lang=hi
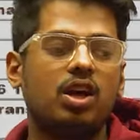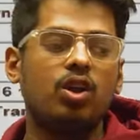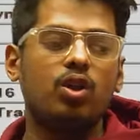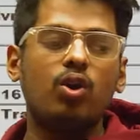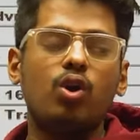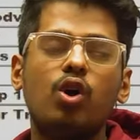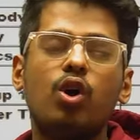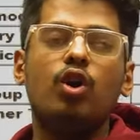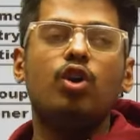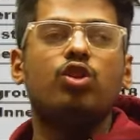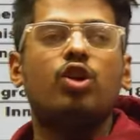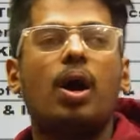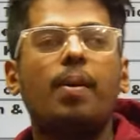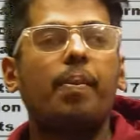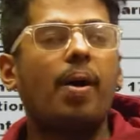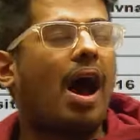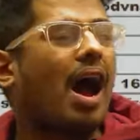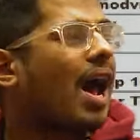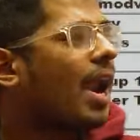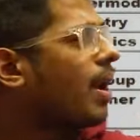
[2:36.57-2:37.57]
रहे हो तो आप
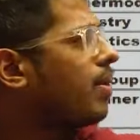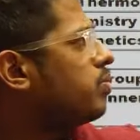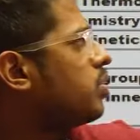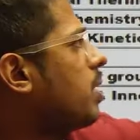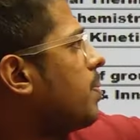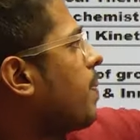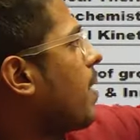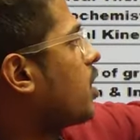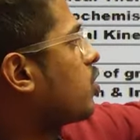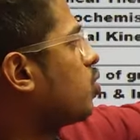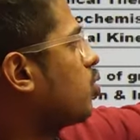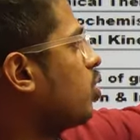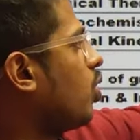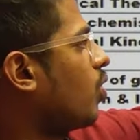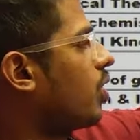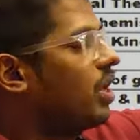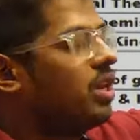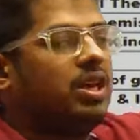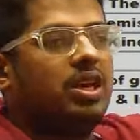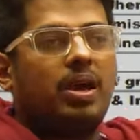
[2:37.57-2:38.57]
आराम से पास हो
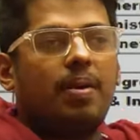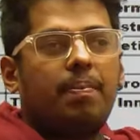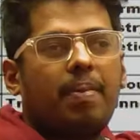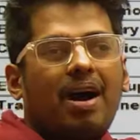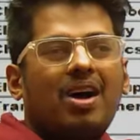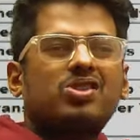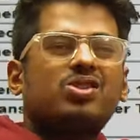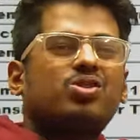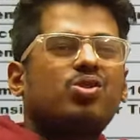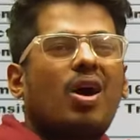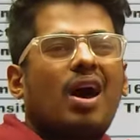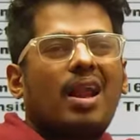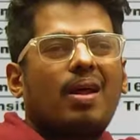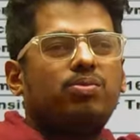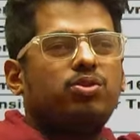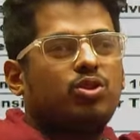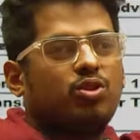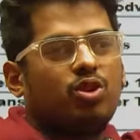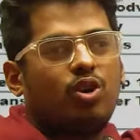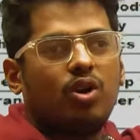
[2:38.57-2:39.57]
जाओगे ठीक है पास तो आराम
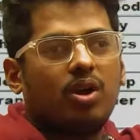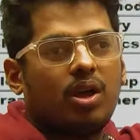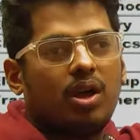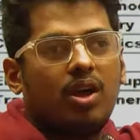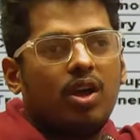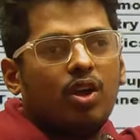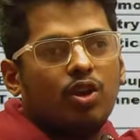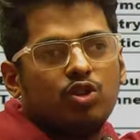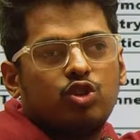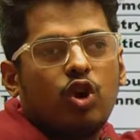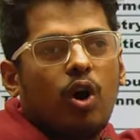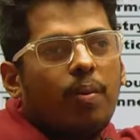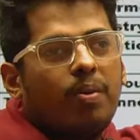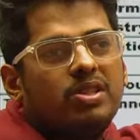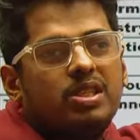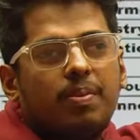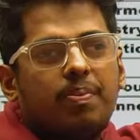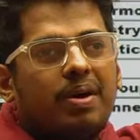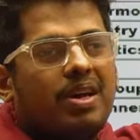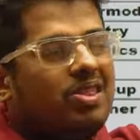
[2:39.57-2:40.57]
से हो जाओगे सौ में
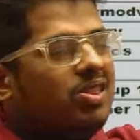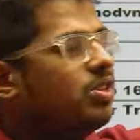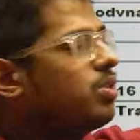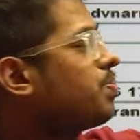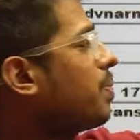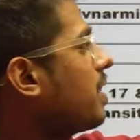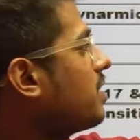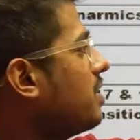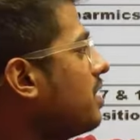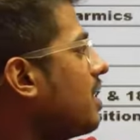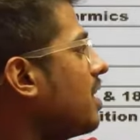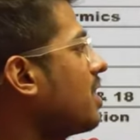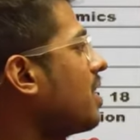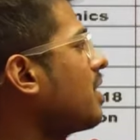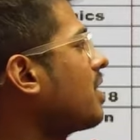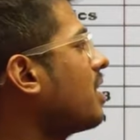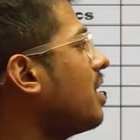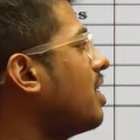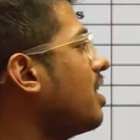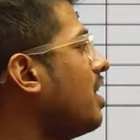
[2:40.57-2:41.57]
से पैंतीस पासिंग रहता है
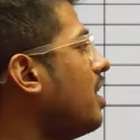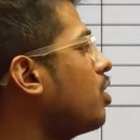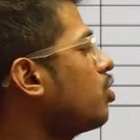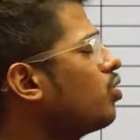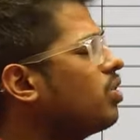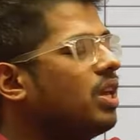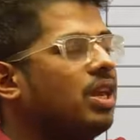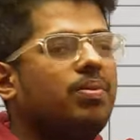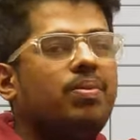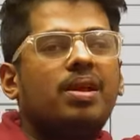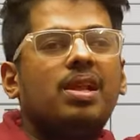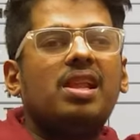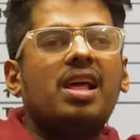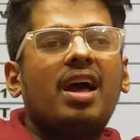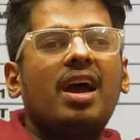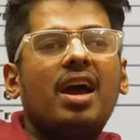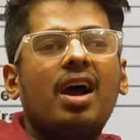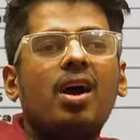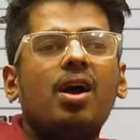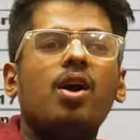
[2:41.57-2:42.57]
थर्टी तो यही मिल
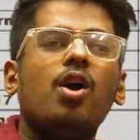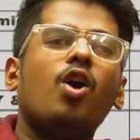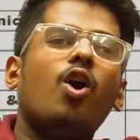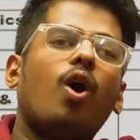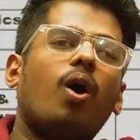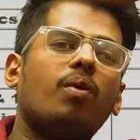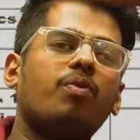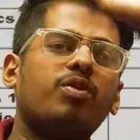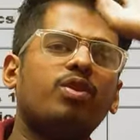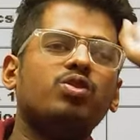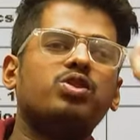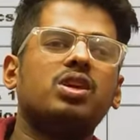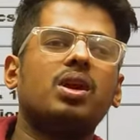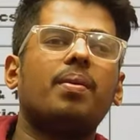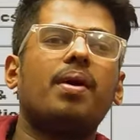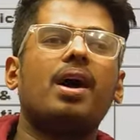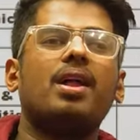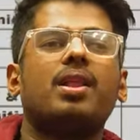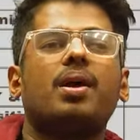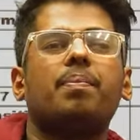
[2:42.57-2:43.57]
जाएगा और फिर उसके
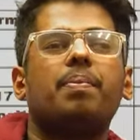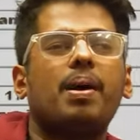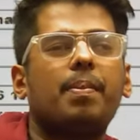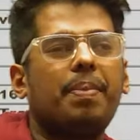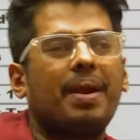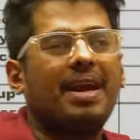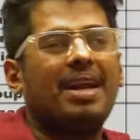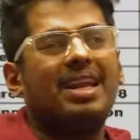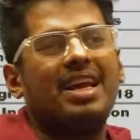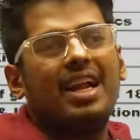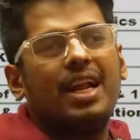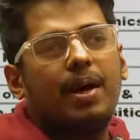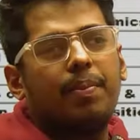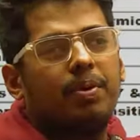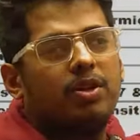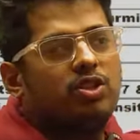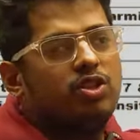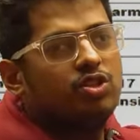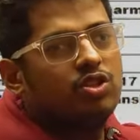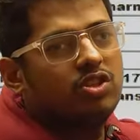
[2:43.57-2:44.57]
बाद अपना प्रैक्टिकल का
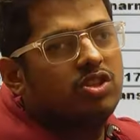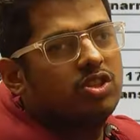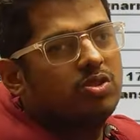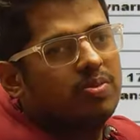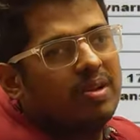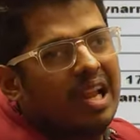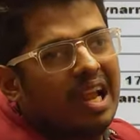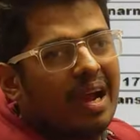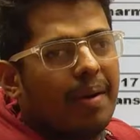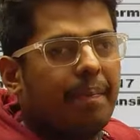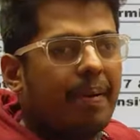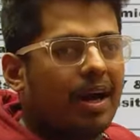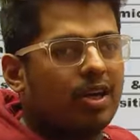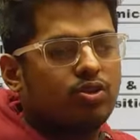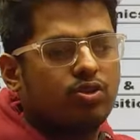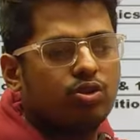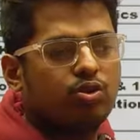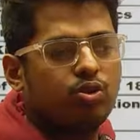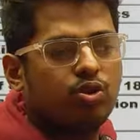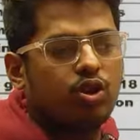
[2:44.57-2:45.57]
पच्चीस पच्चीस मिल जाएगा पास
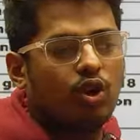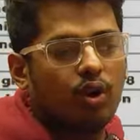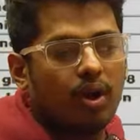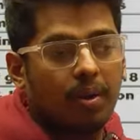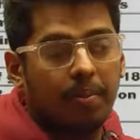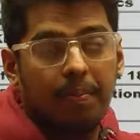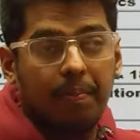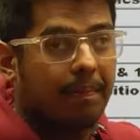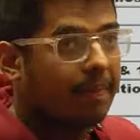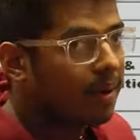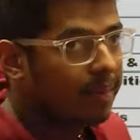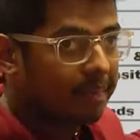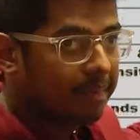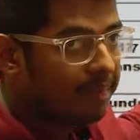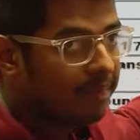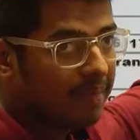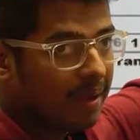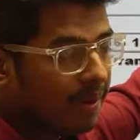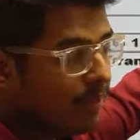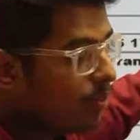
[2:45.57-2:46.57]
पास हो जाओगे पर मेन